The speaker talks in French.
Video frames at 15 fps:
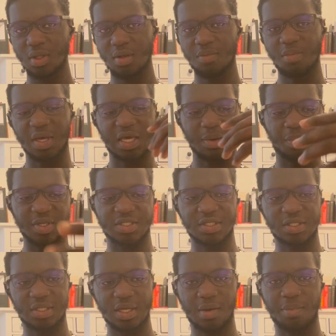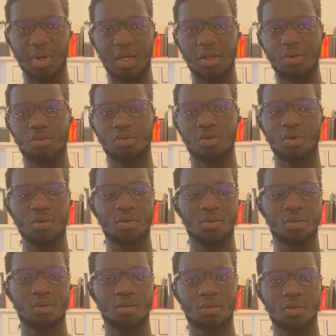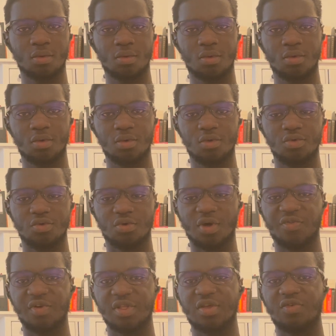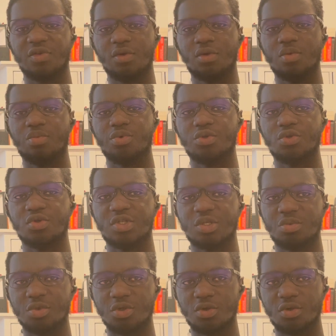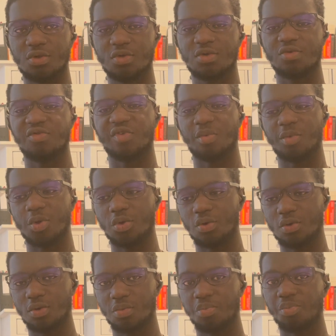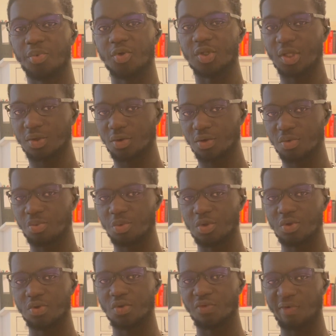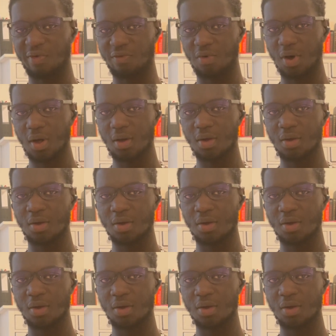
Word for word: ma capacité à parler longtemps. Du coup à faire des vidéos de plus de 10 minutes, 20 minutes, peut-être 30 minutes, on va voir.